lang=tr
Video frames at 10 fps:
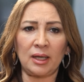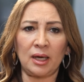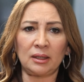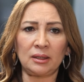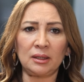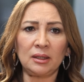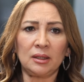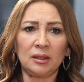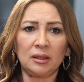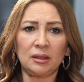yani
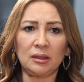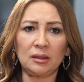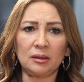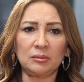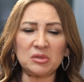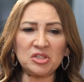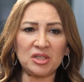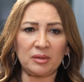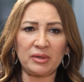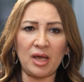e, mış
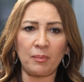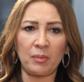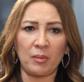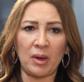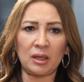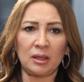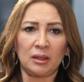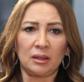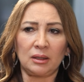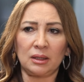gibi yapmamak
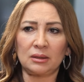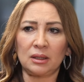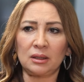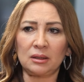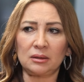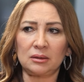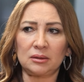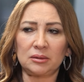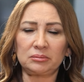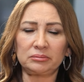ya da
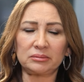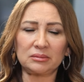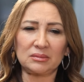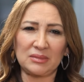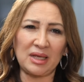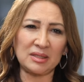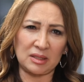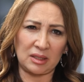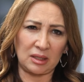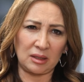e, ne
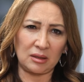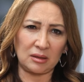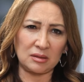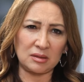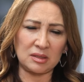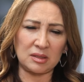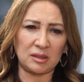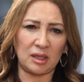yazık ki siz de